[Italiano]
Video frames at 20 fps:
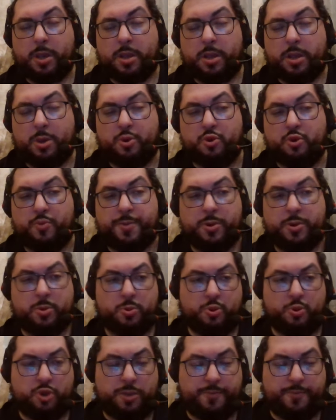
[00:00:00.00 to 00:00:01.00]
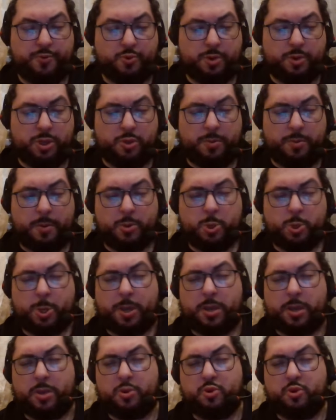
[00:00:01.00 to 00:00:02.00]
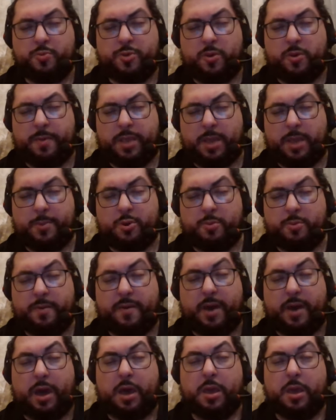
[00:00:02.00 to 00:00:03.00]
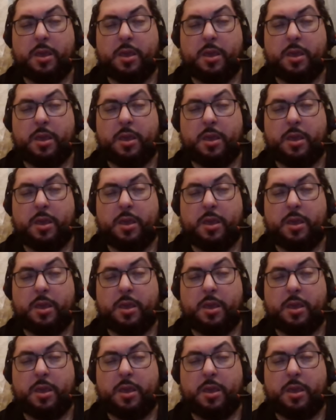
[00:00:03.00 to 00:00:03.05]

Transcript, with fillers: recupero noi pure dobbiamo giocare recupero vediamo come va